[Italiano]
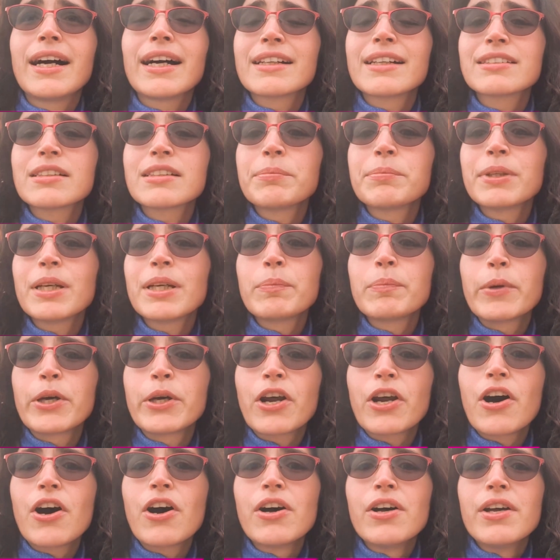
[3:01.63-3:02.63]
casa mia
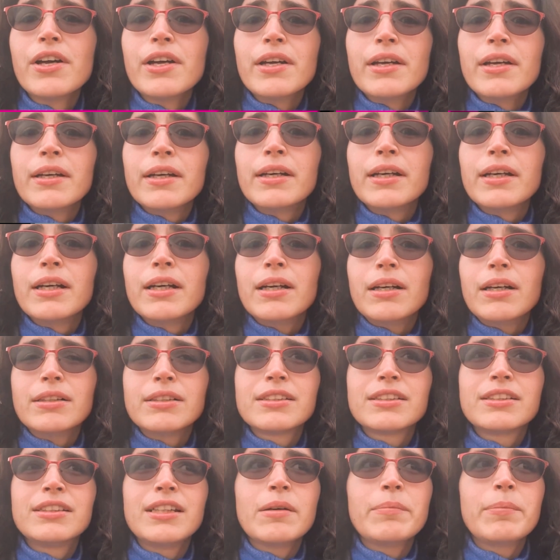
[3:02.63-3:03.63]
però, eh,
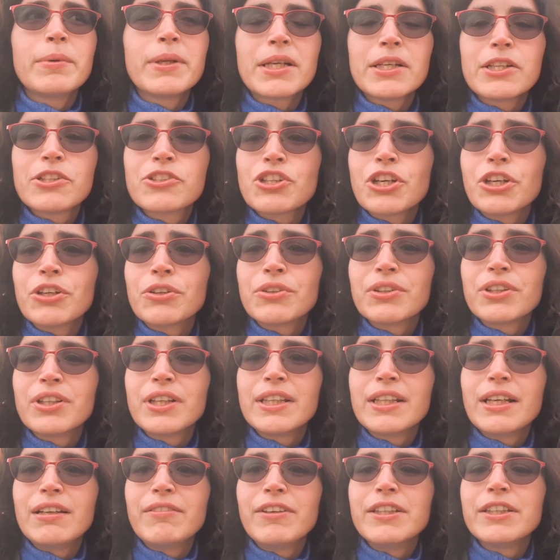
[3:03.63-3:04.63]
sia per il cenone
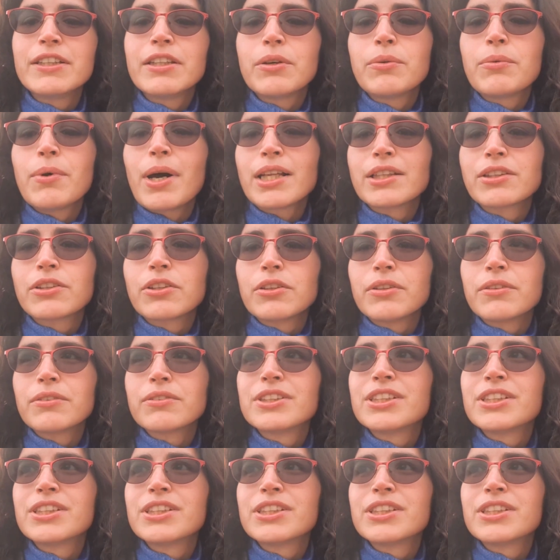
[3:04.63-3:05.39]
del 24,